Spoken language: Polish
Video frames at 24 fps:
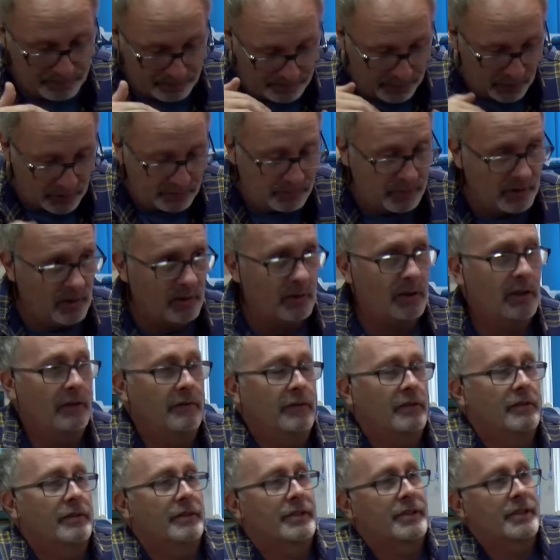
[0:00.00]

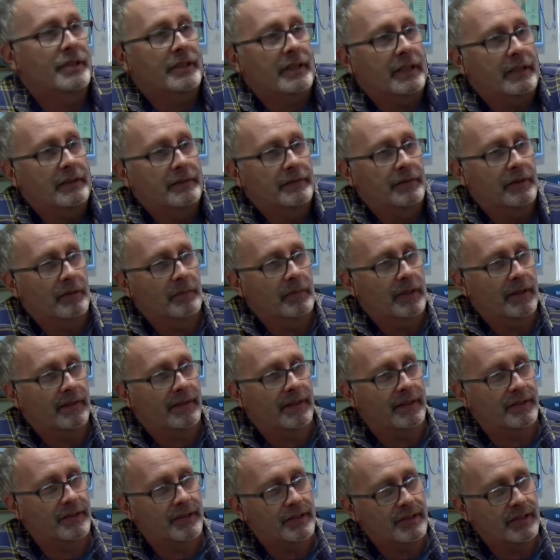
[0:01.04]
podprogowo gdzieś ta
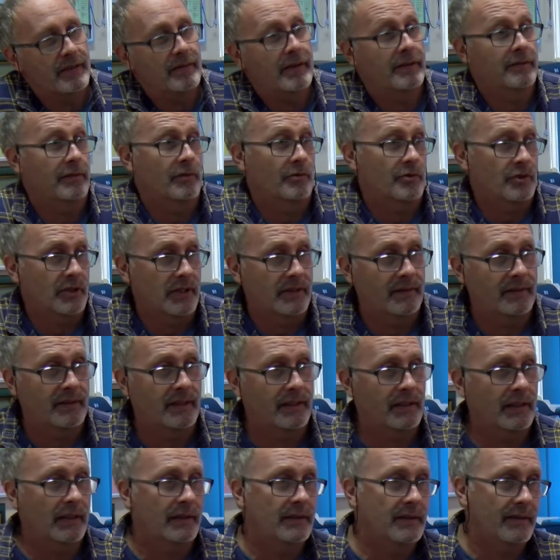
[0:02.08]
informacja siedziała, wróciłem z
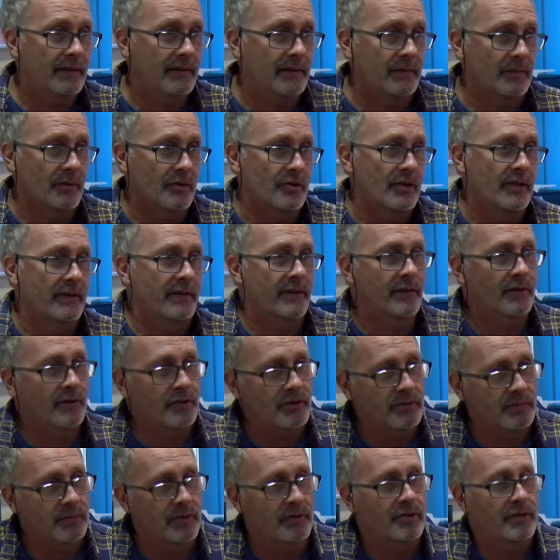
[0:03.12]
zagranicy, może
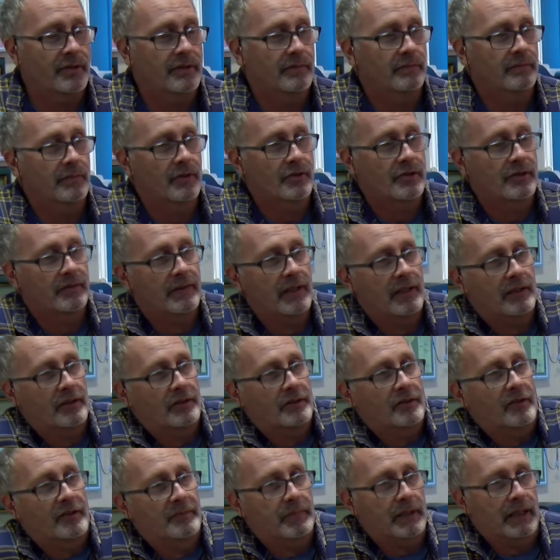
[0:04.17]
coś, może, może warto
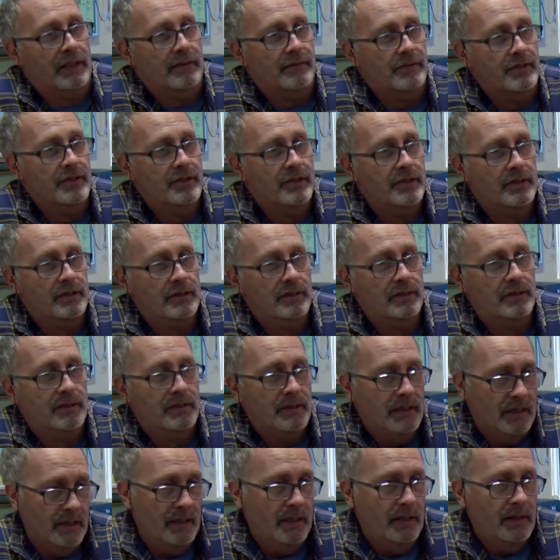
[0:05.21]
to sprawdzić. No i
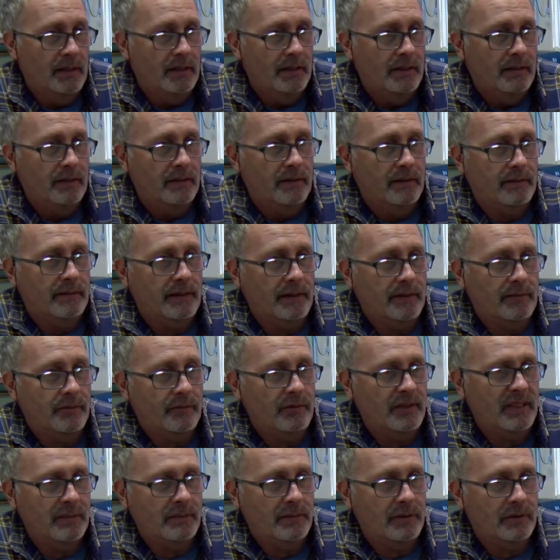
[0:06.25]

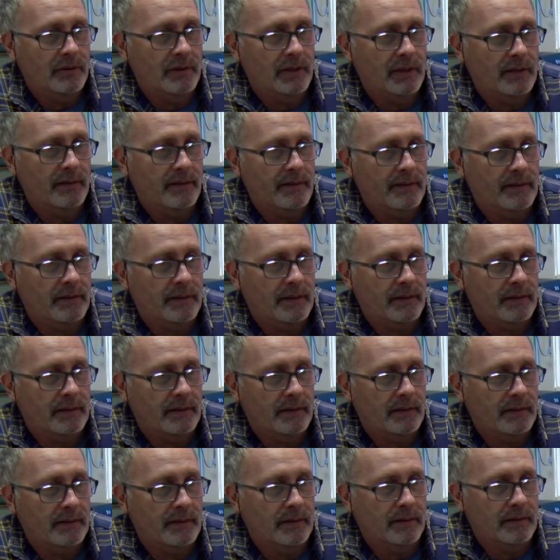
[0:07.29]
zadzwoniłem do Gdańska
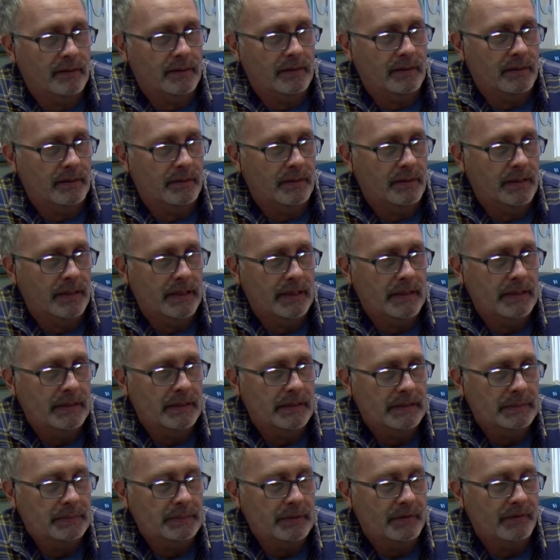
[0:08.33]
i
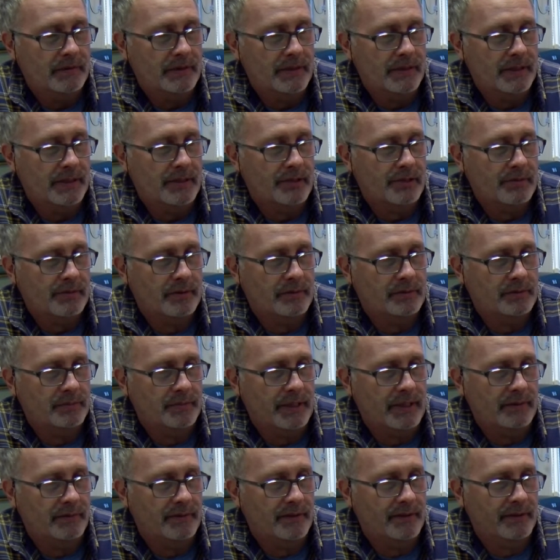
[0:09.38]
powiedziałem, że mam
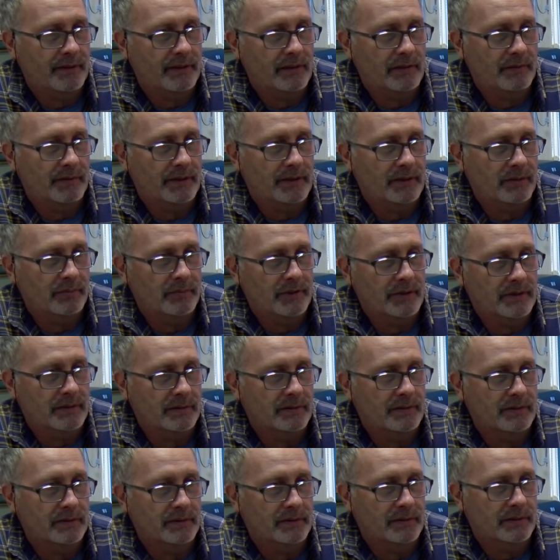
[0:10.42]
objawy, skierowano mnie
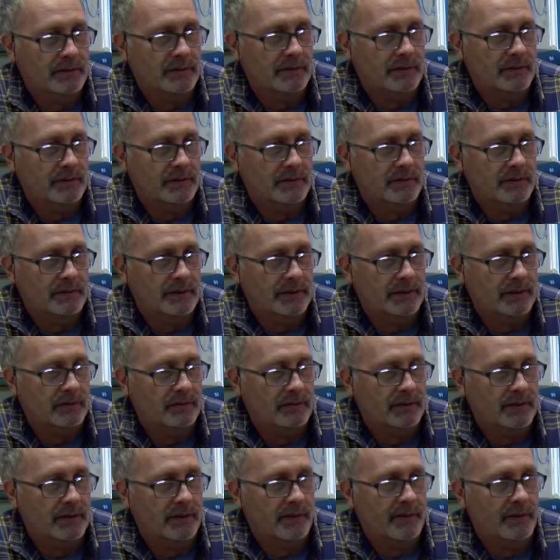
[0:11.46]
do
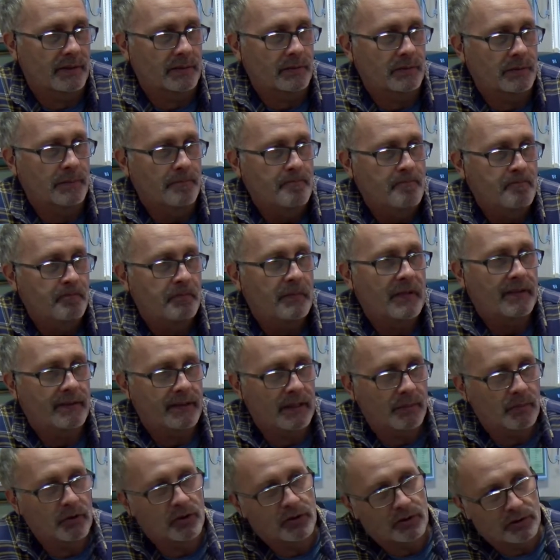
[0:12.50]
tego testu
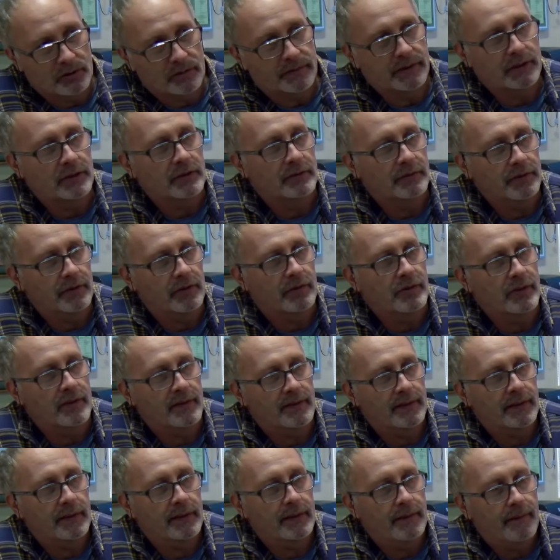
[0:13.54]
samochodowego w
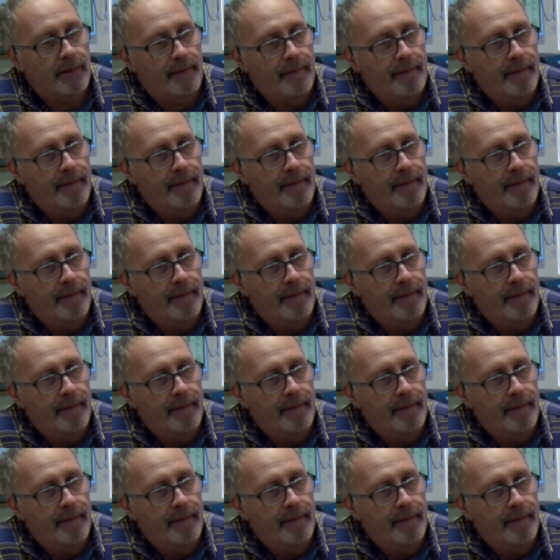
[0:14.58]
Chojnicach.